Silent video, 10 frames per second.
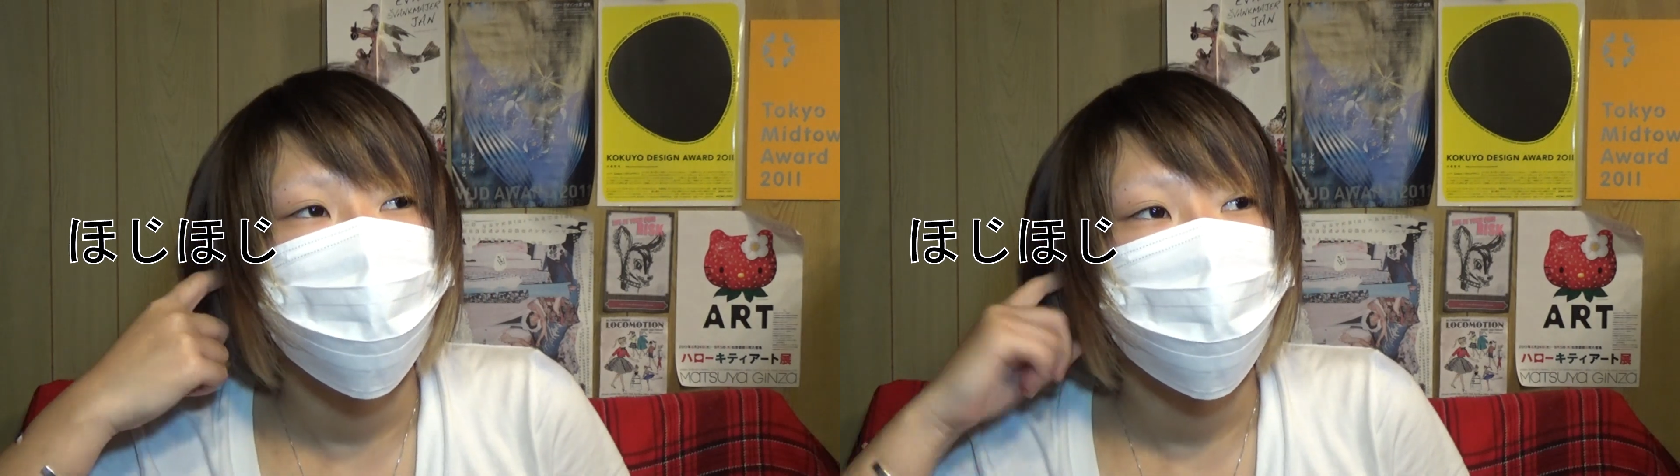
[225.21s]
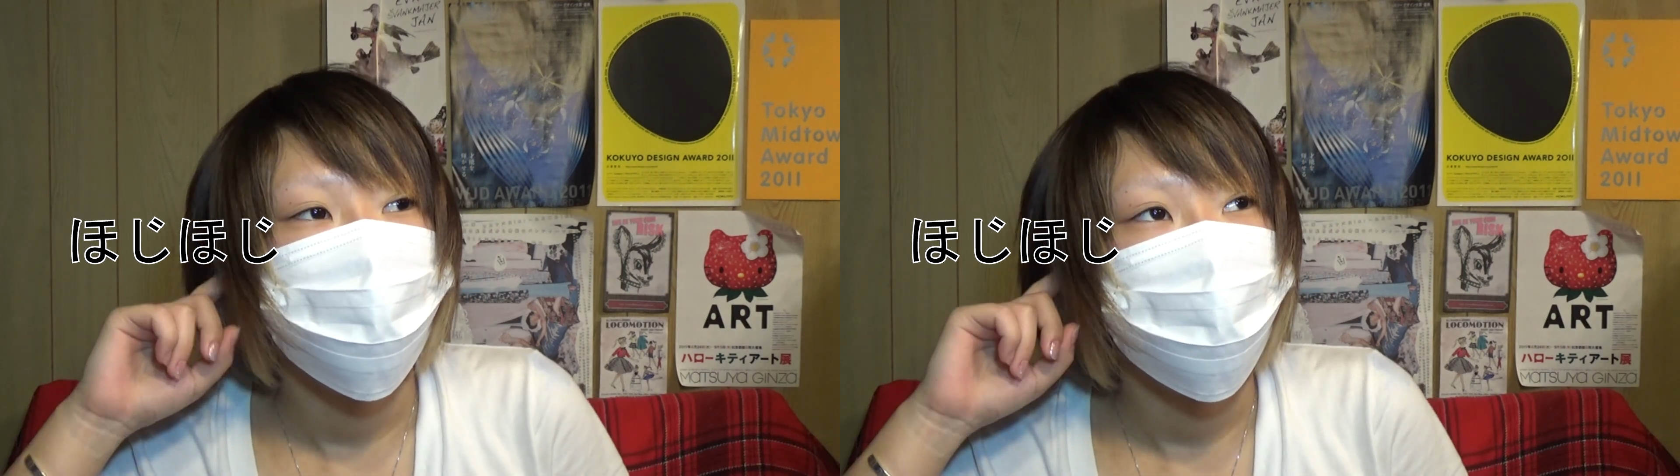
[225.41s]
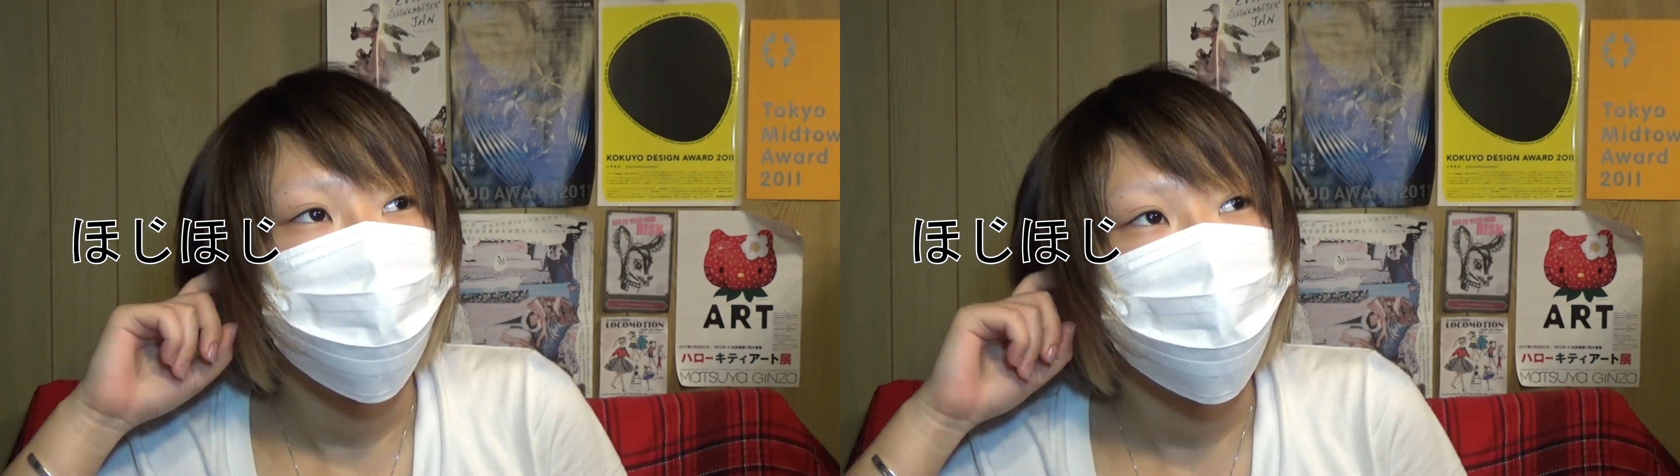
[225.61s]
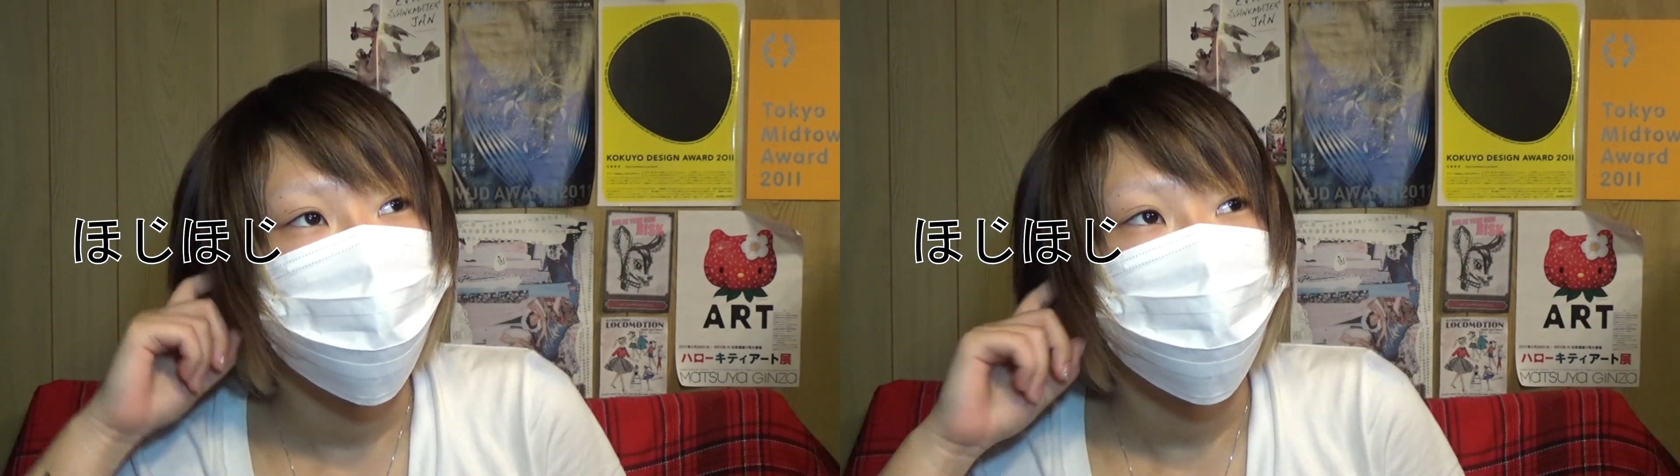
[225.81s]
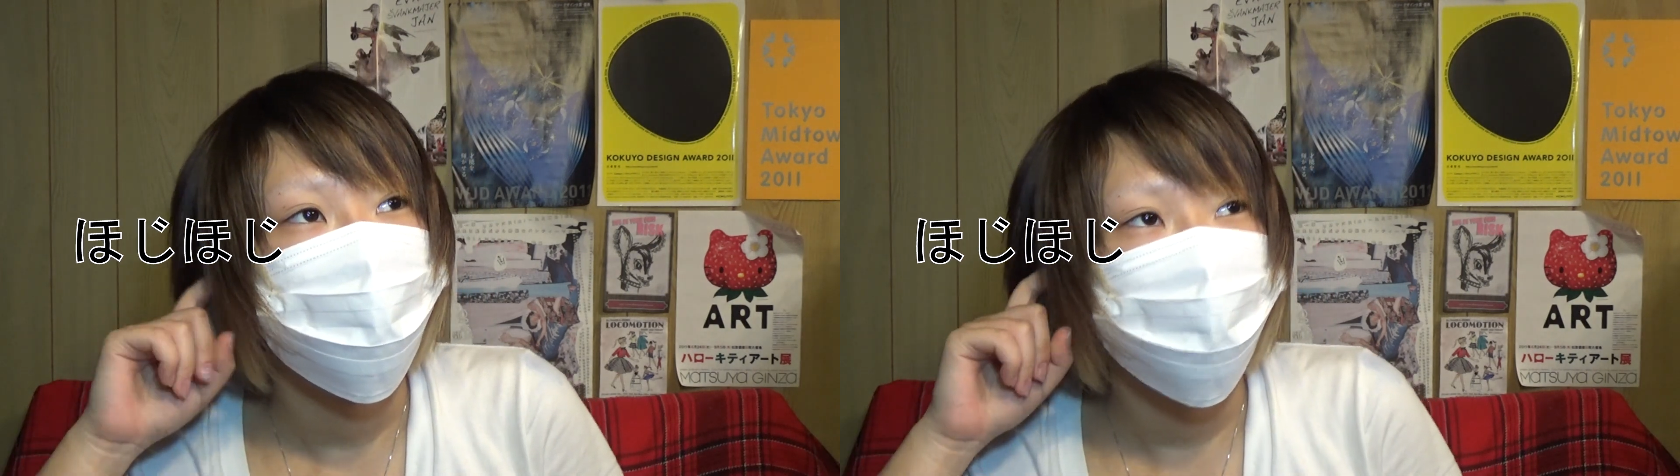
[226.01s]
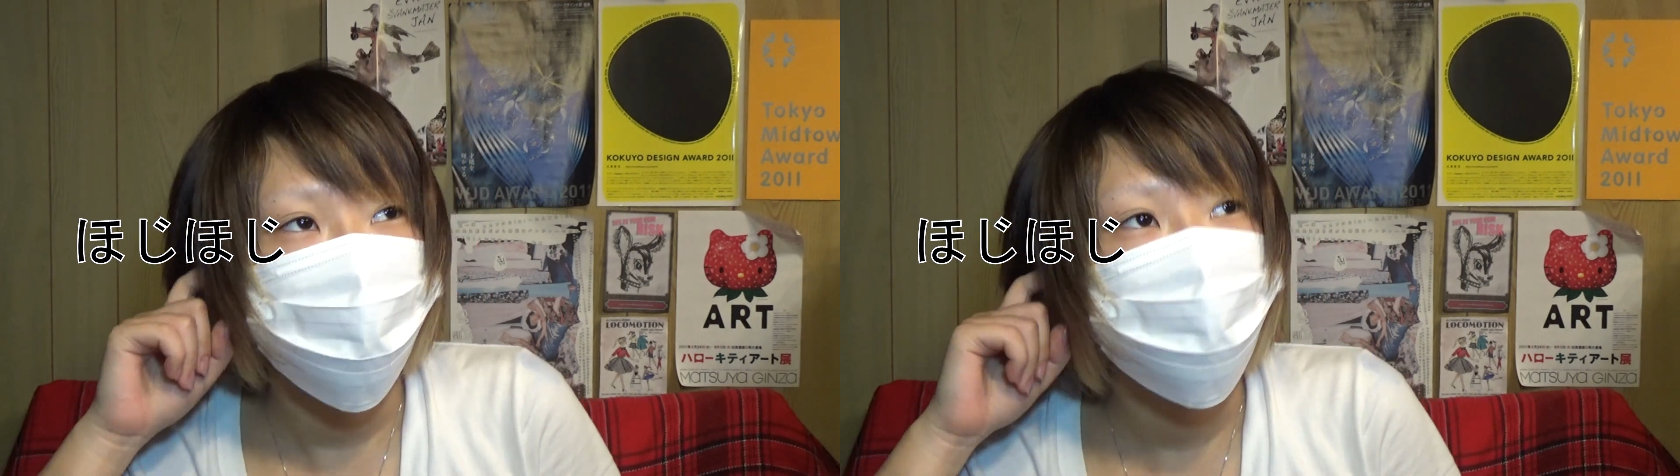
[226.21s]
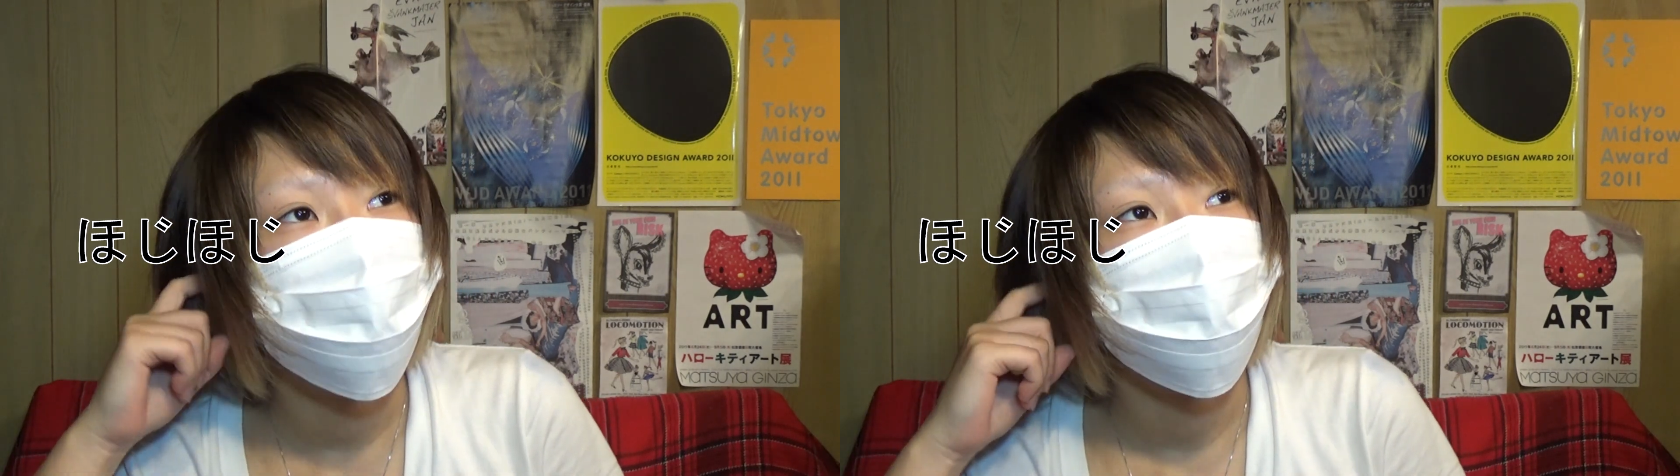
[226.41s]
えー、